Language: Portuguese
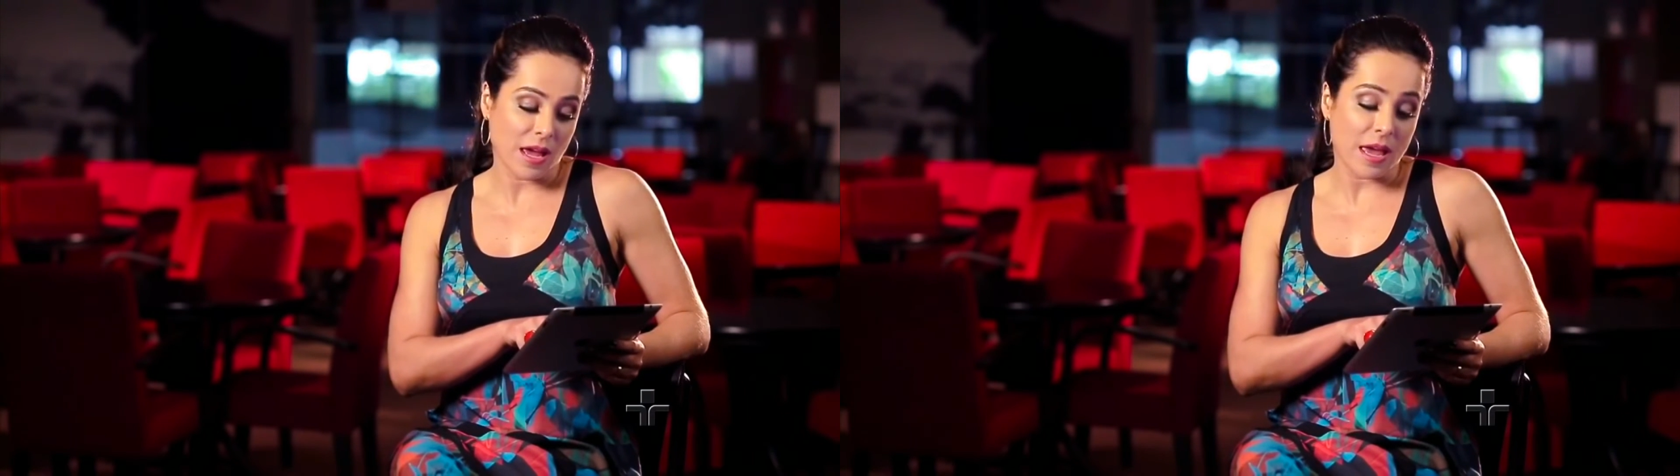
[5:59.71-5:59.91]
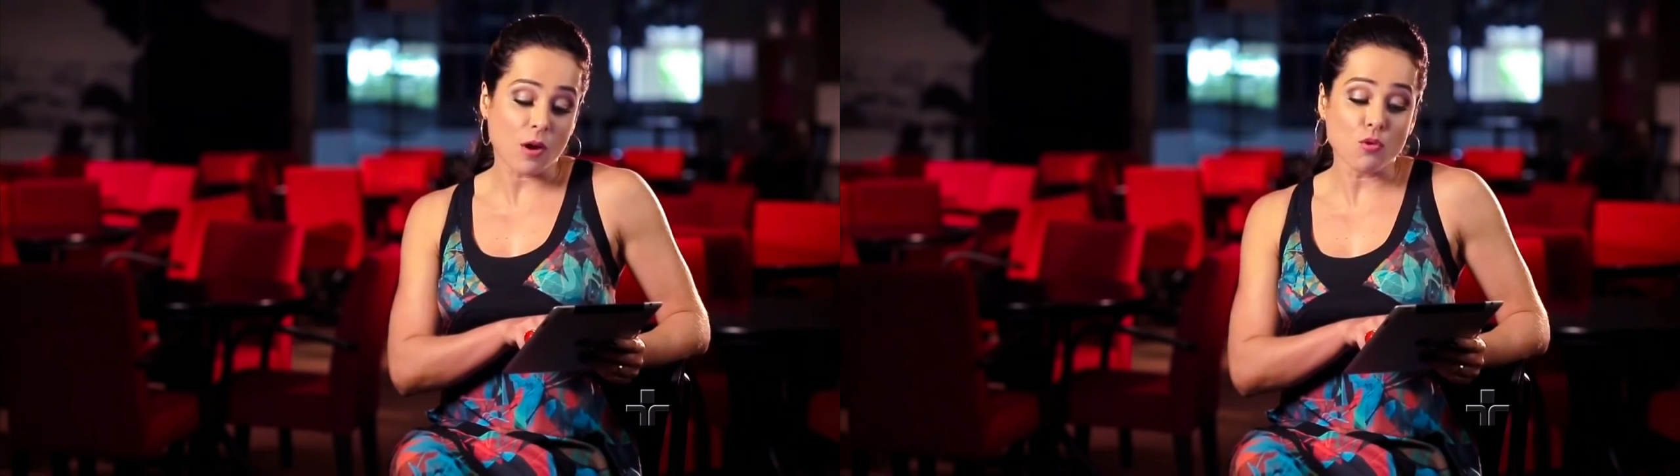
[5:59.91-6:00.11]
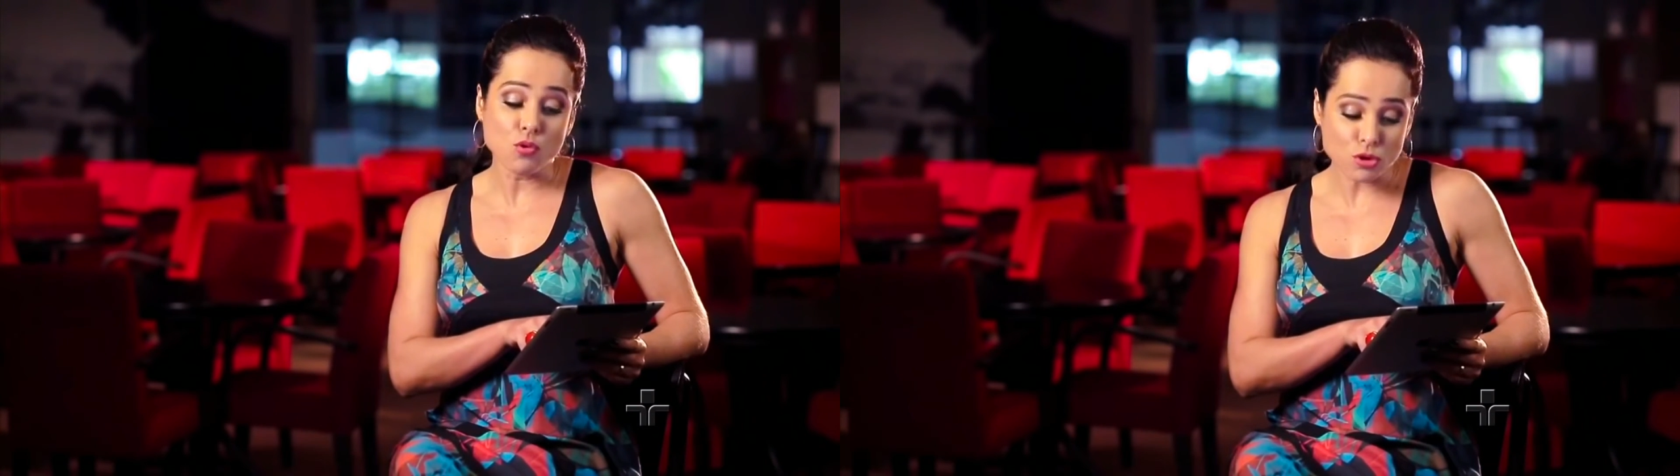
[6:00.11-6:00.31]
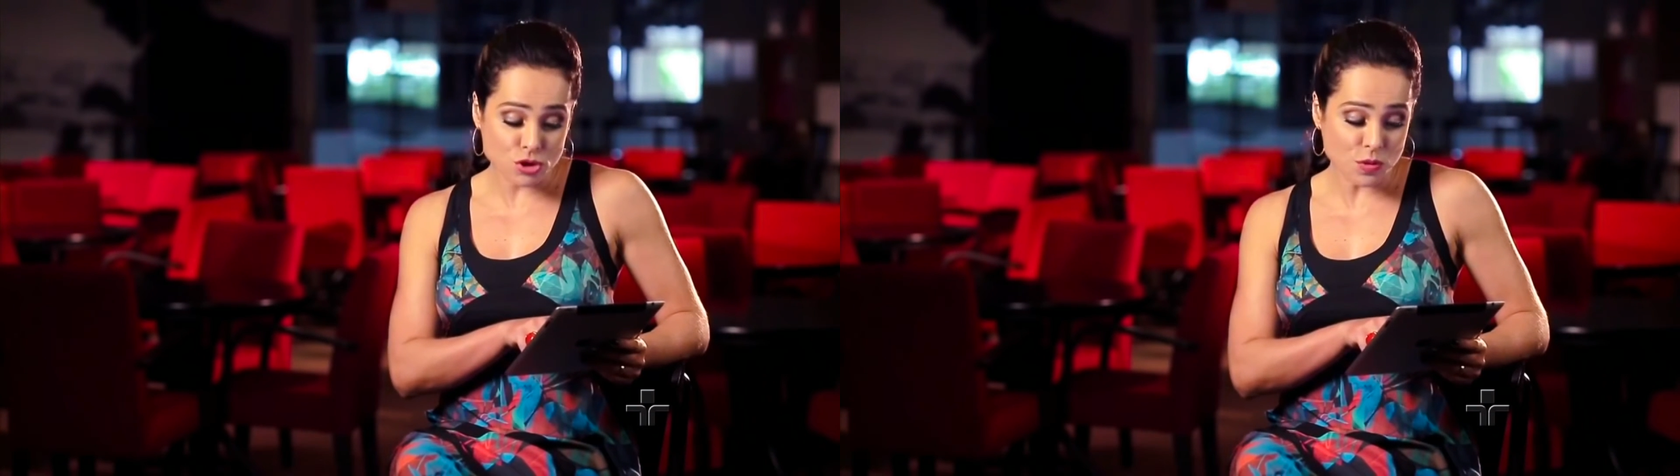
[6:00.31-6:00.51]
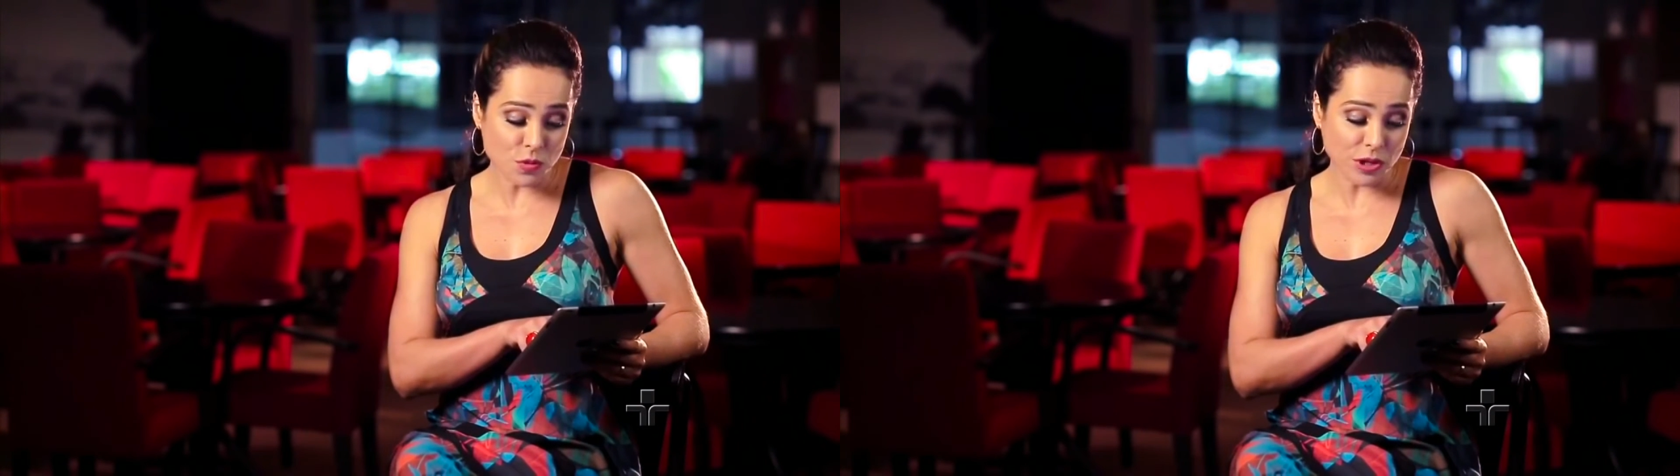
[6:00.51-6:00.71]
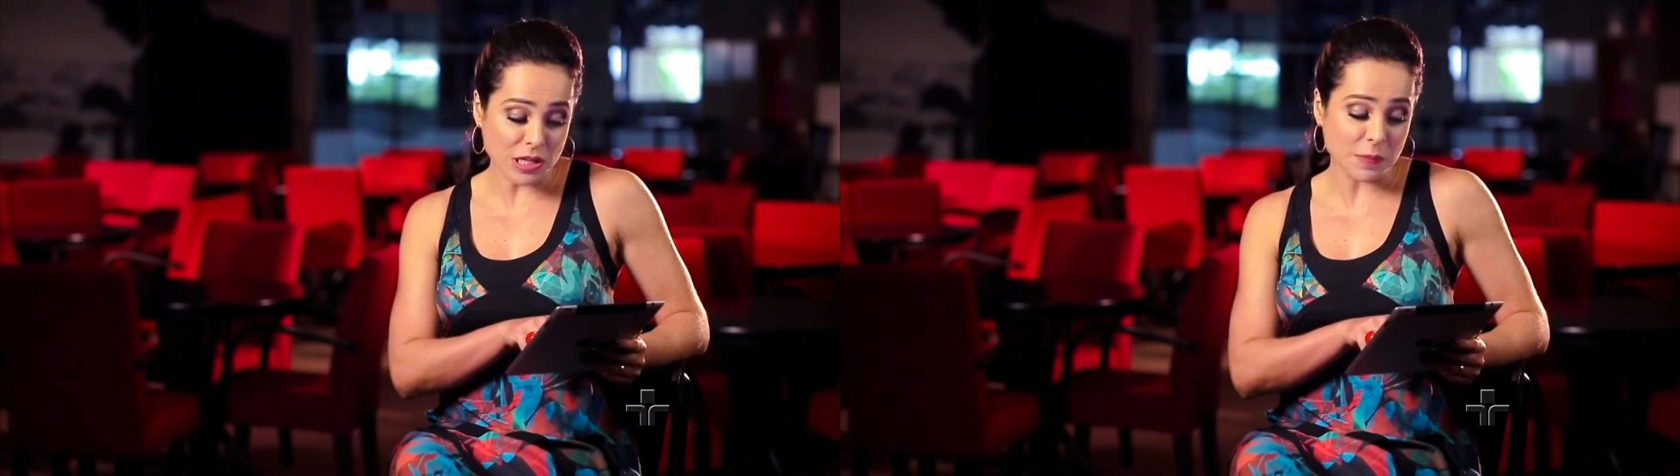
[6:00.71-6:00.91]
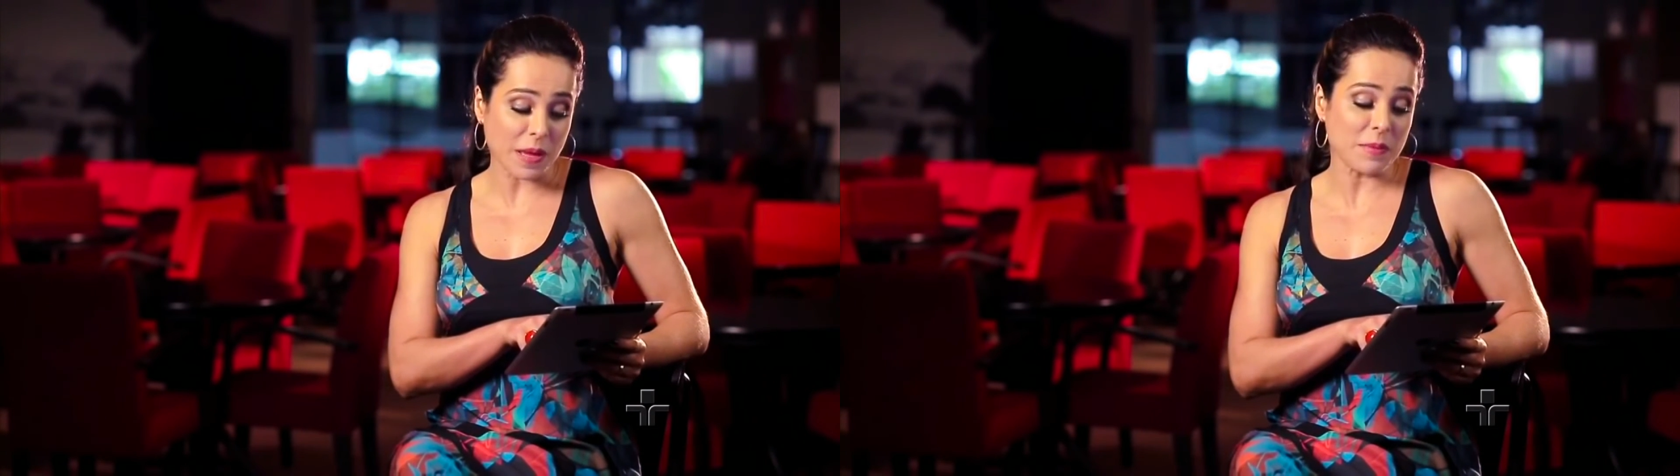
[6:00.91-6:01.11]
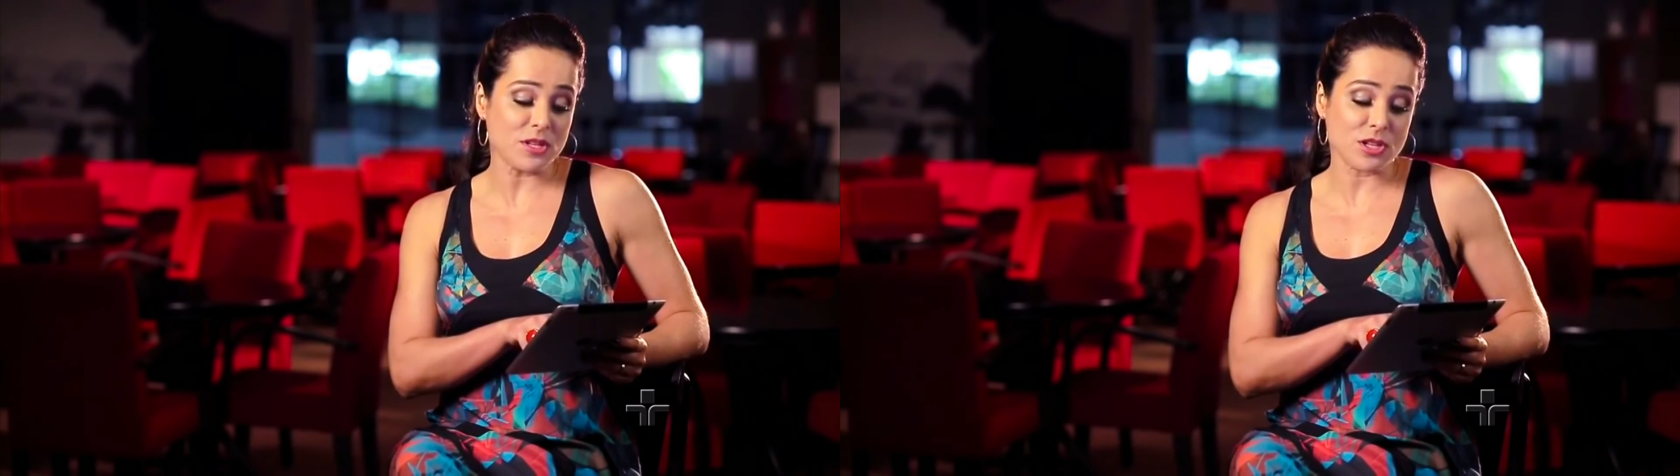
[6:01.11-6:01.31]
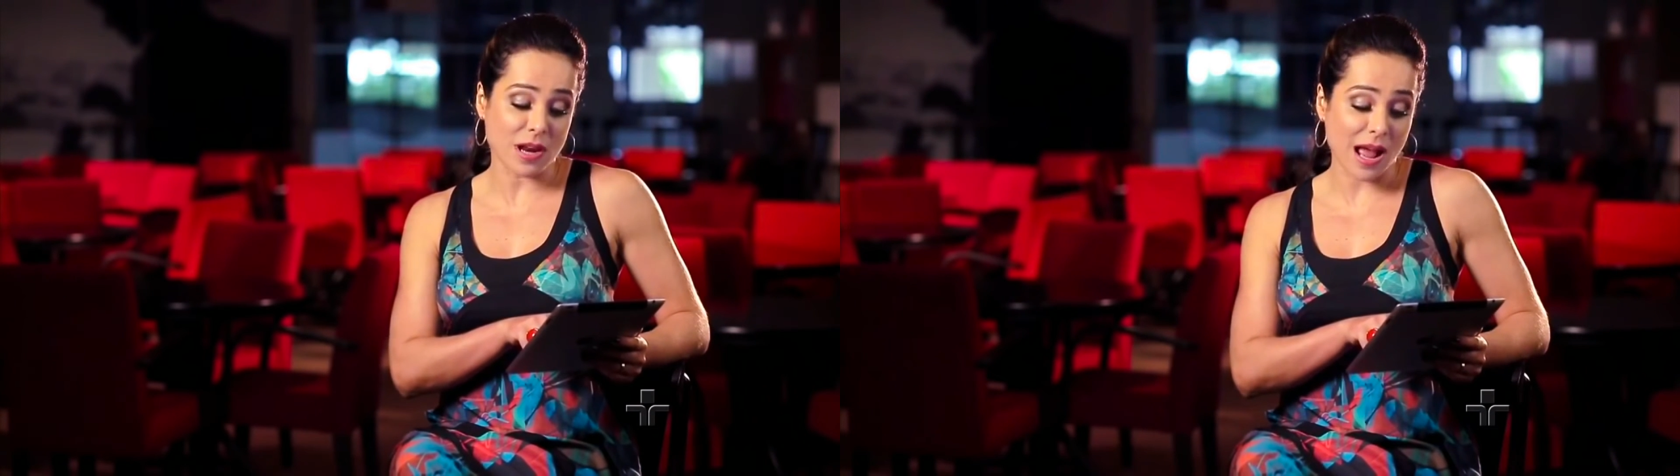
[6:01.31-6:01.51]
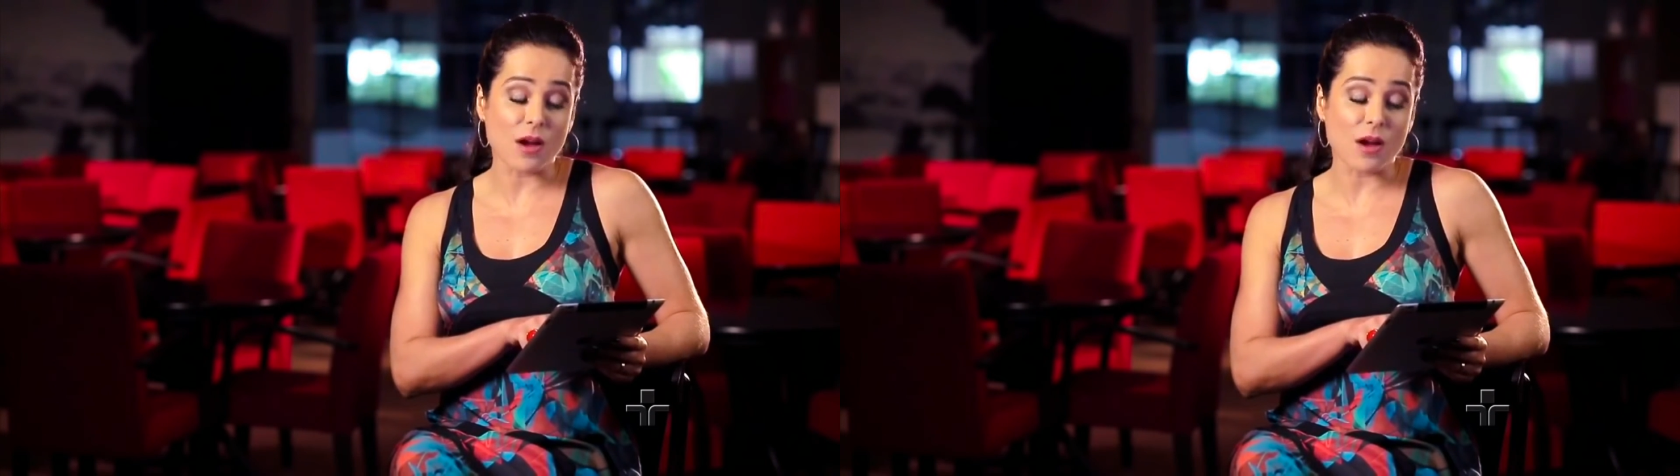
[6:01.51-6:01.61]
É o último que lhe permitirá